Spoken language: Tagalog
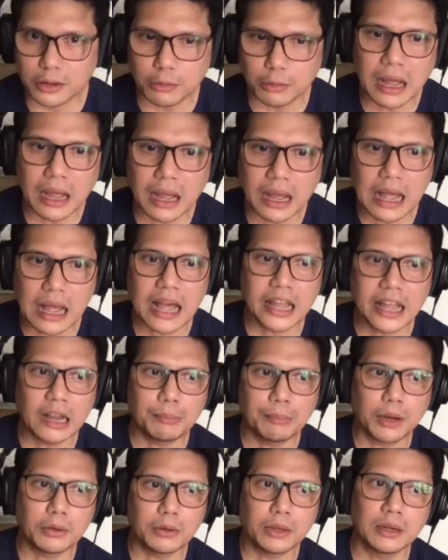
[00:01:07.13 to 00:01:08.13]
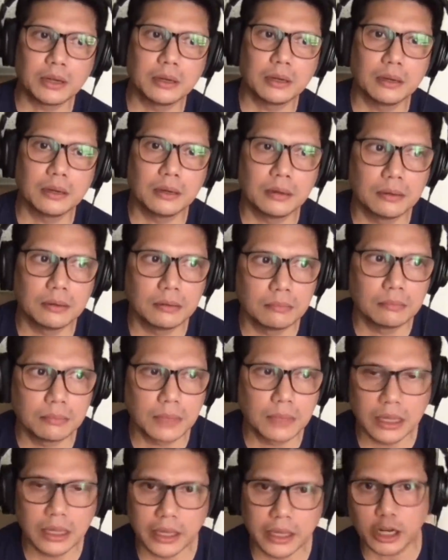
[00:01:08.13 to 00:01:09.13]
or kumakahanap ako ng
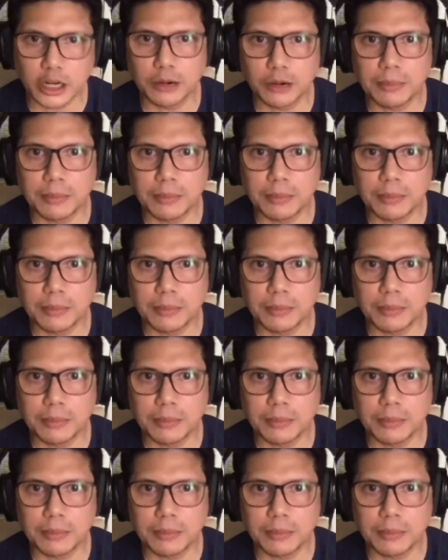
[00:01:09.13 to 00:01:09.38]
mga guitar